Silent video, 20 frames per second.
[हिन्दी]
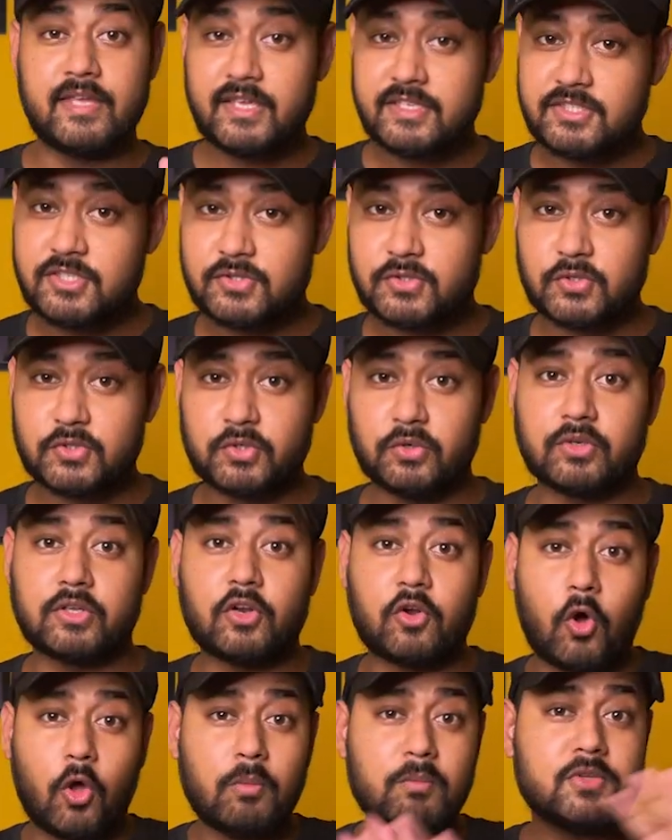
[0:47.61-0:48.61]
एक चीज़ को छोड़कर
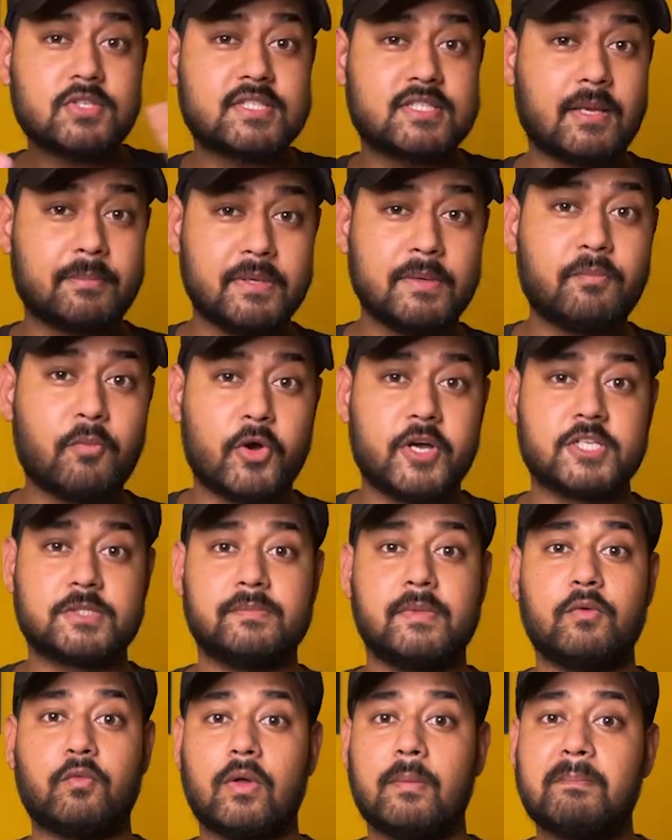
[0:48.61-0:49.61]
ऑलमोस्ट सभी पॉइंट्स
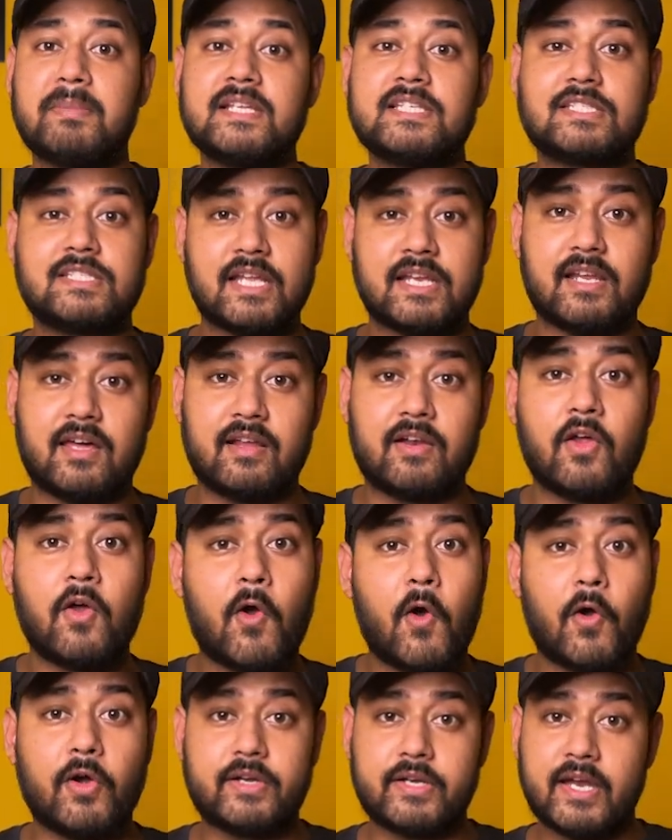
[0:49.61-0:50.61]
में वन प्लस टेन आर
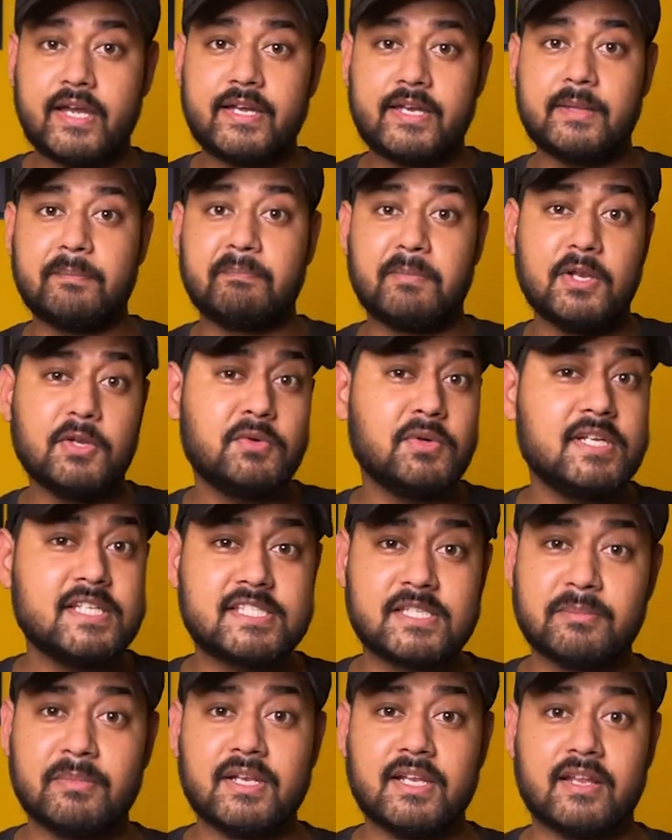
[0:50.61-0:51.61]
और टेन टी बिल्कुल ही
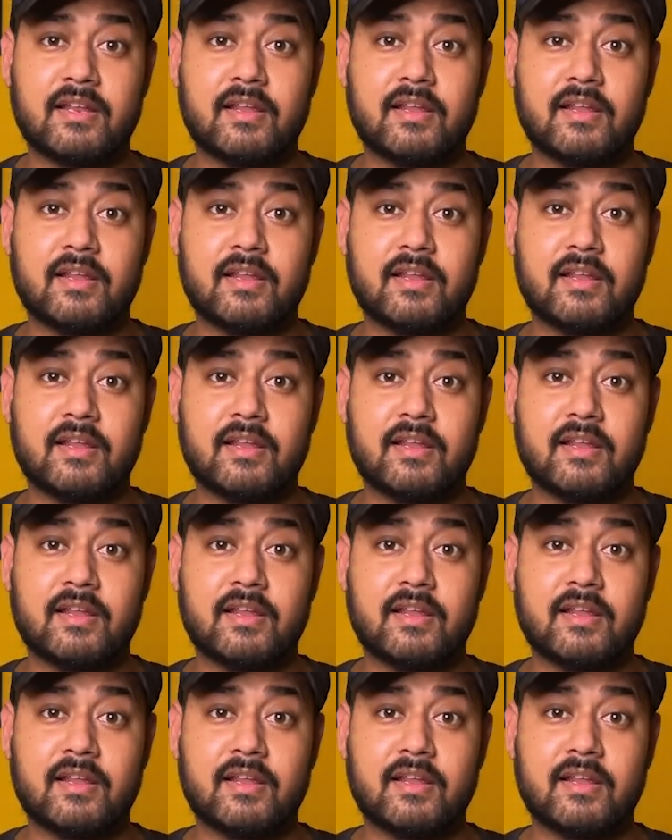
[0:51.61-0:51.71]
सिमिलर